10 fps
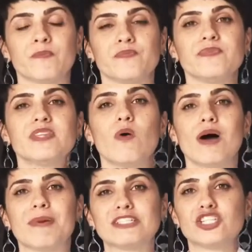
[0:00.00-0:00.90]
Então,
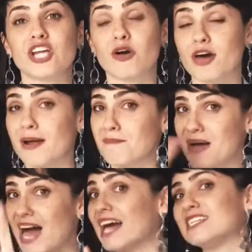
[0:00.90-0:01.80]
a partir de agora,
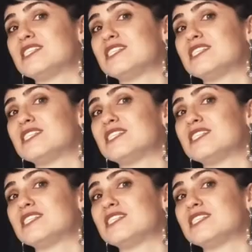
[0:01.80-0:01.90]
pare.